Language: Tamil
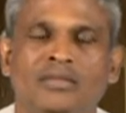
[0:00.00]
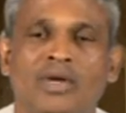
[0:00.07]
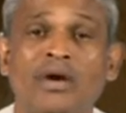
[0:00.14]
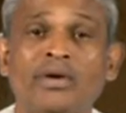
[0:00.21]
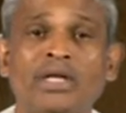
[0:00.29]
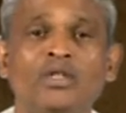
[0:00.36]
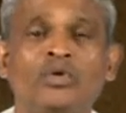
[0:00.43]

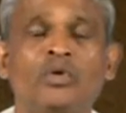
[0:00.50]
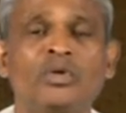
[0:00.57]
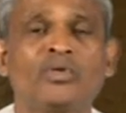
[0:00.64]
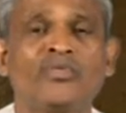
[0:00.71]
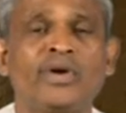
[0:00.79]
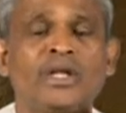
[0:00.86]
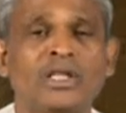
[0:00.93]
ஆகவே இது
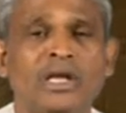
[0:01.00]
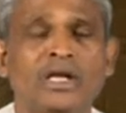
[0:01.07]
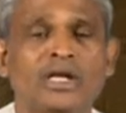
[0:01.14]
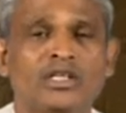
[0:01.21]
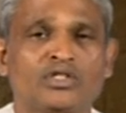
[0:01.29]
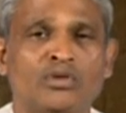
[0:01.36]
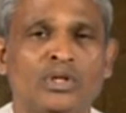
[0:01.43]
ஒரு விடுதலை
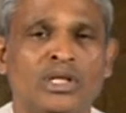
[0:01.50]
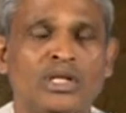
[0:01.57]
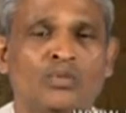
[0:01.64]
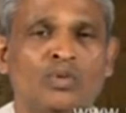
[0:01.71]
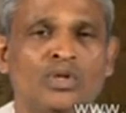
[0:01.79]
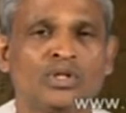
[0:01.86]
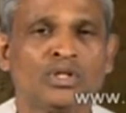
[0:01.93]
என்று
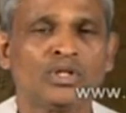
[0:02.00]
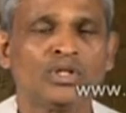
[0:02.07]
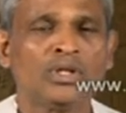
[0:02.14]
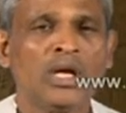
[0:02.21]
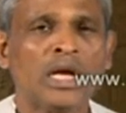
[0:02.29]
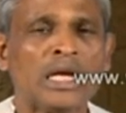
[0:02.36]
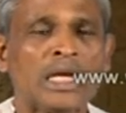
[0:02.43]
சொல்கின்ற பொழுது
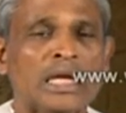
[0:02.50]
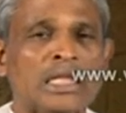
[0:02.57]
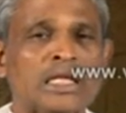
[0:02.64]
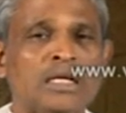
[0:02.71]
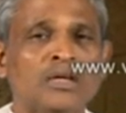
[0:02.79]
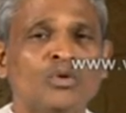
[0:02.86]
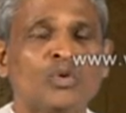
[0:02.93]

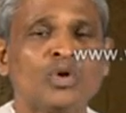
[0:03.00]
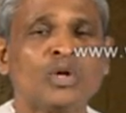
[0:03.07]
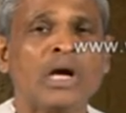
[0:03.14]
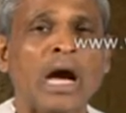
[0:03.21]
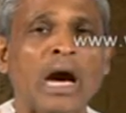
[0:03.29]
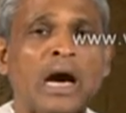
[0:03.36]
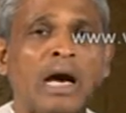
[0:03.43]
இது ஒரு
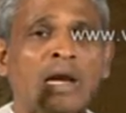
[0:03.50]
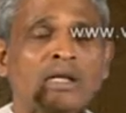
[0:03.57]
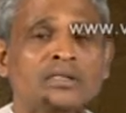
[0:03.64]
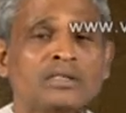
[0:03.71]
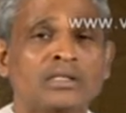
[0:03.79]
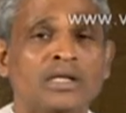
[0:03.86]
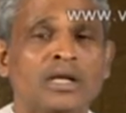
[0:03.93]

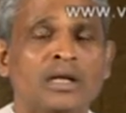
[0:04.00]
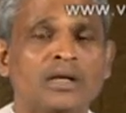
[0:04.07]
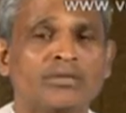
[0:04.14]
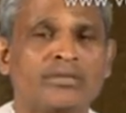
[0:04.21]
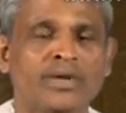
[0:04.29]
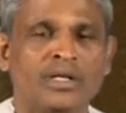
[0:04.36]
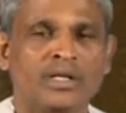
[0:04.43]
அரசியல்
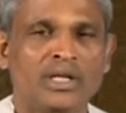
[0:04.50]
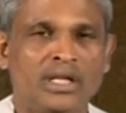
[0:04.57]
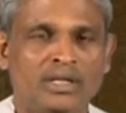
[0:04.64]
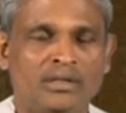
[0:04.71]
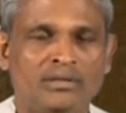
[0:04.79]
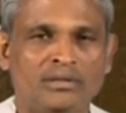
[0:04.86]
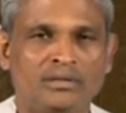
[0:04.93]

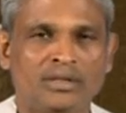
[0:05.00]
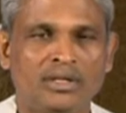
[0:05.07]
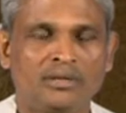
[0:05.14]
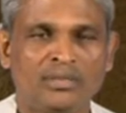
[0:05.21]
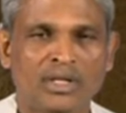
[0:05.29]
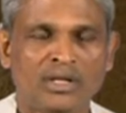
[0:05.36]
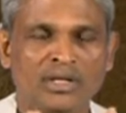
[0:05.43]
விடுதலை
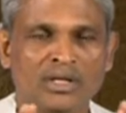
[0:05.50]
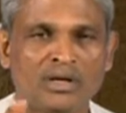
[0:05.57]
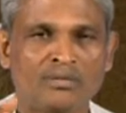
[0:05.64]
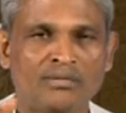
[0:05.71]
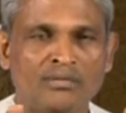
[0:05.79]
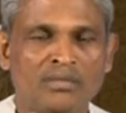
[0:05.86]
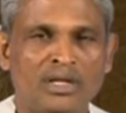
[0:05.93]
என்பதை
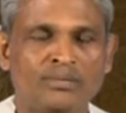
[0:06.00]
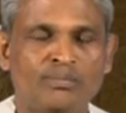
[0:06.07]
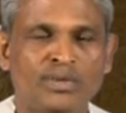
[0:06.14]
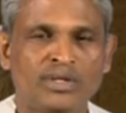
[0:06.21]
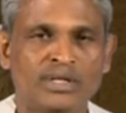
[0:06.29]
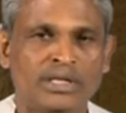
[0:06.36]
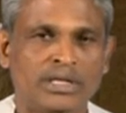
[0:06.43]
நாம்
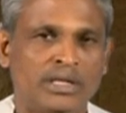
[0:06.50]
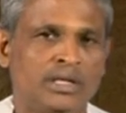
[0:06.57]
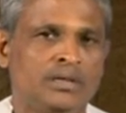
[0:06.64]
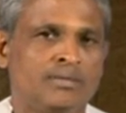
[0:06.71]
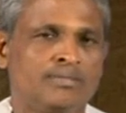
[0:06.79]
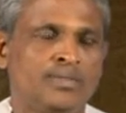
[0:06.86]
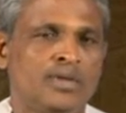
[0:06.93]
இல்லை